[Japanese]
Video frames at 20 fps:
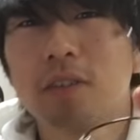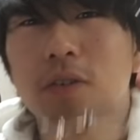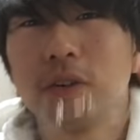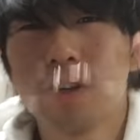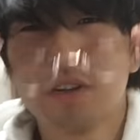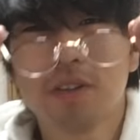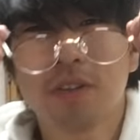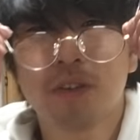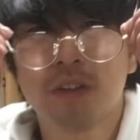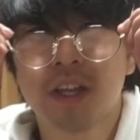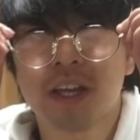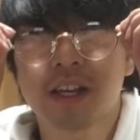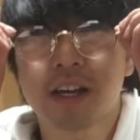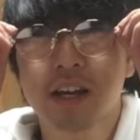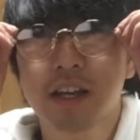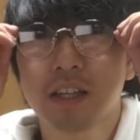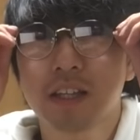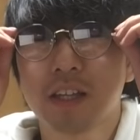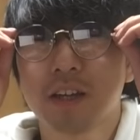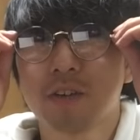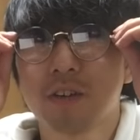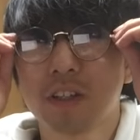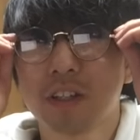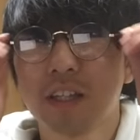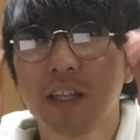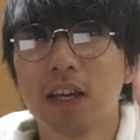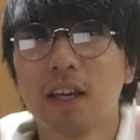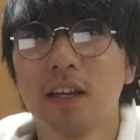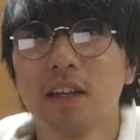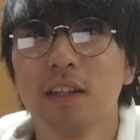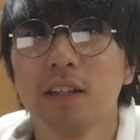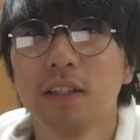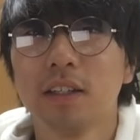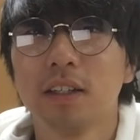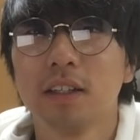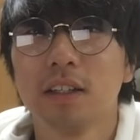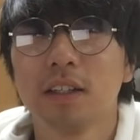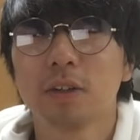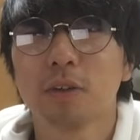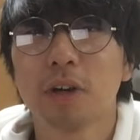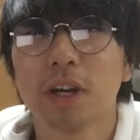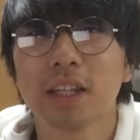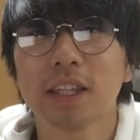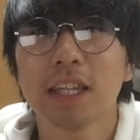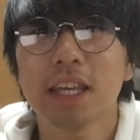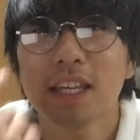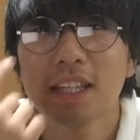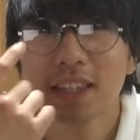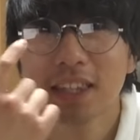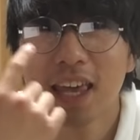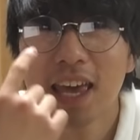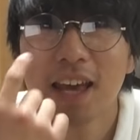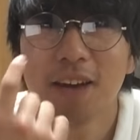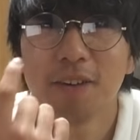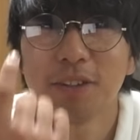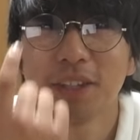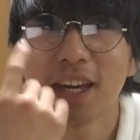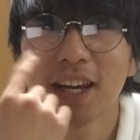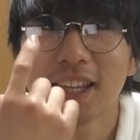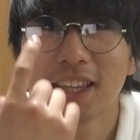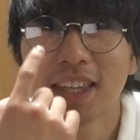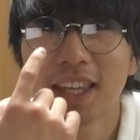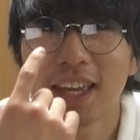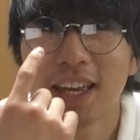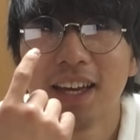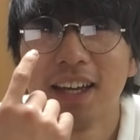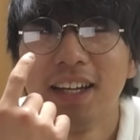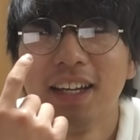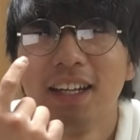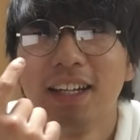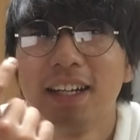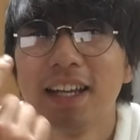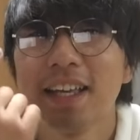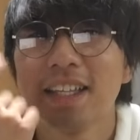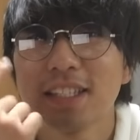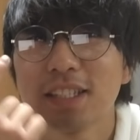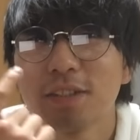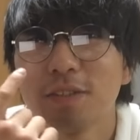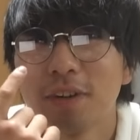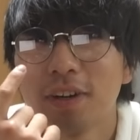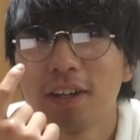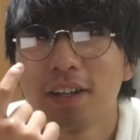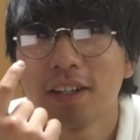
こういうのをねかけてこうやってこうやっていって打たれてレンズ